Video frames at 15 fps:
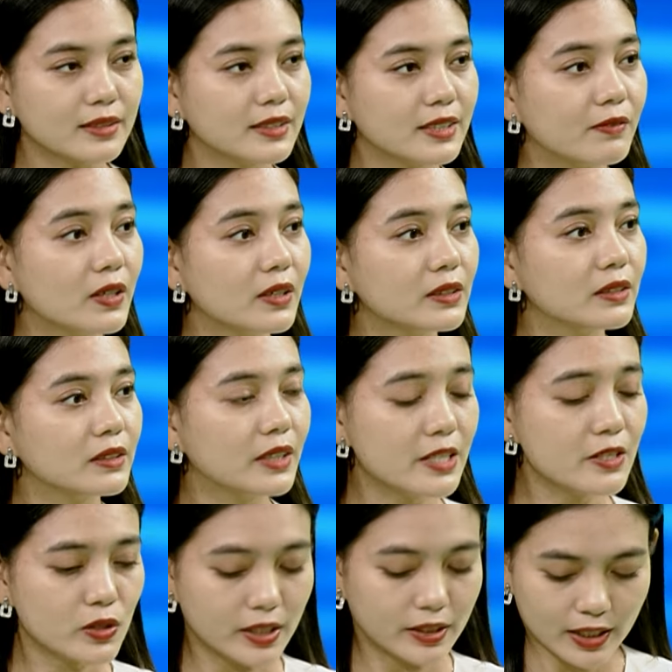Dạ vâng, thưa
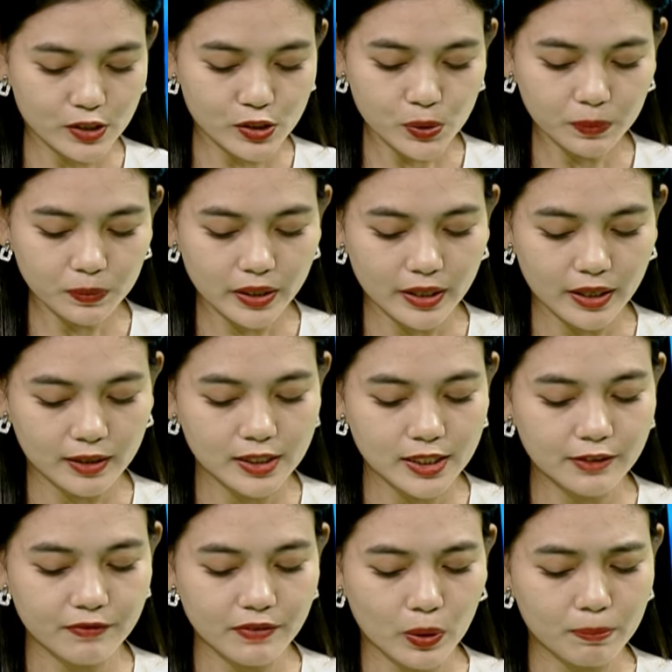tiến sĩ Thành Trung thì à,
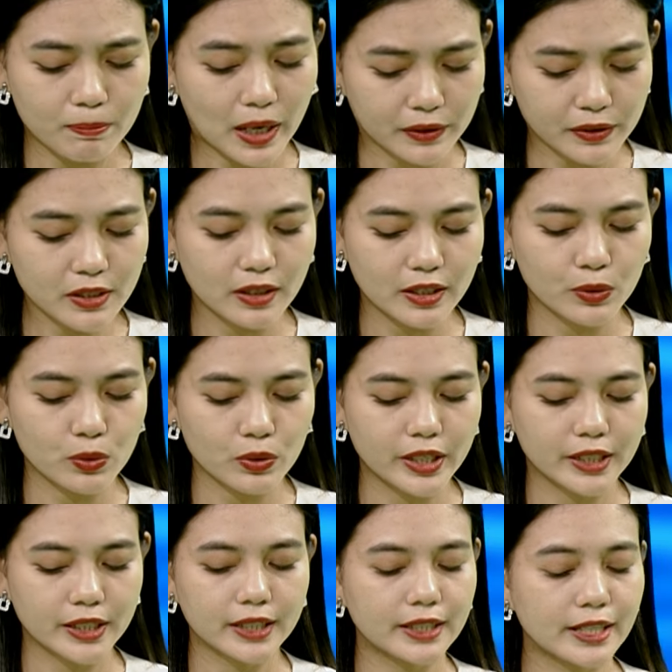nhìn vào bản dữ liệu của
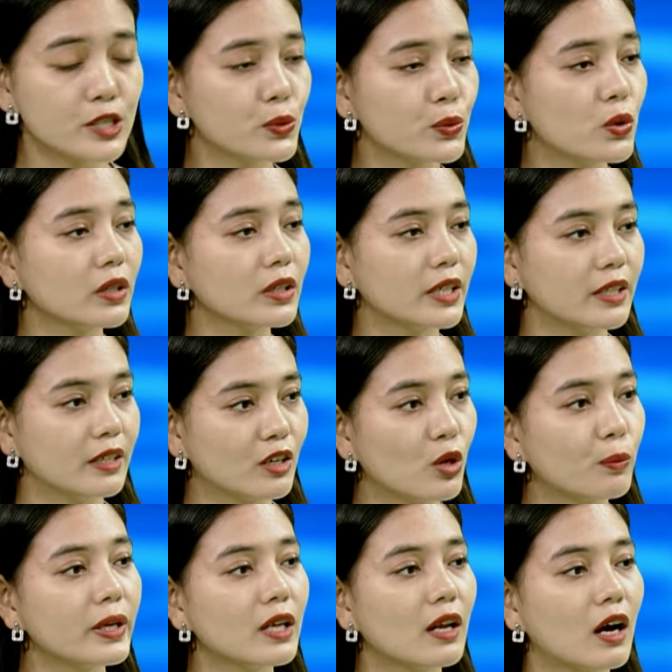nền kinh tế Trung Quốc thì à,
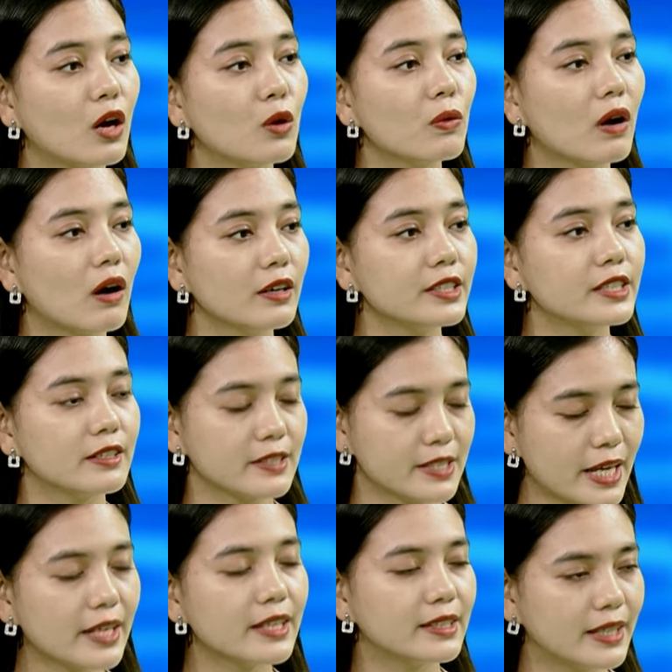không biết là ông có nhận
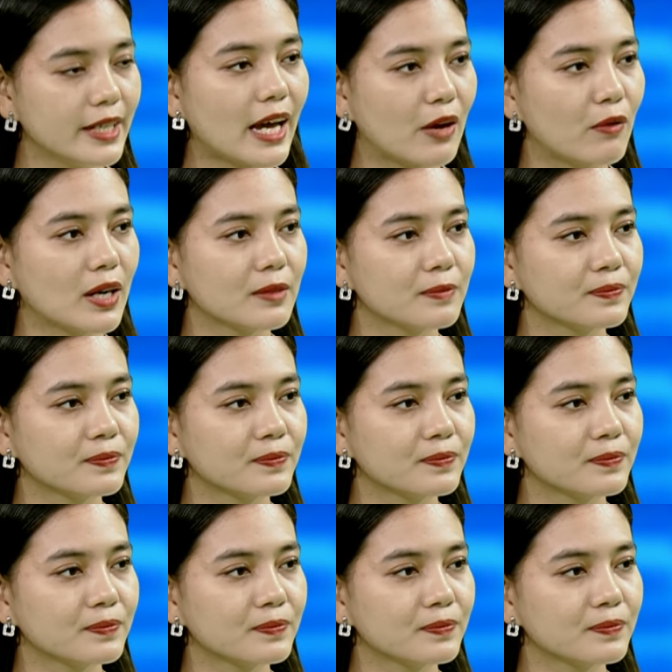xét như thế nào ạ?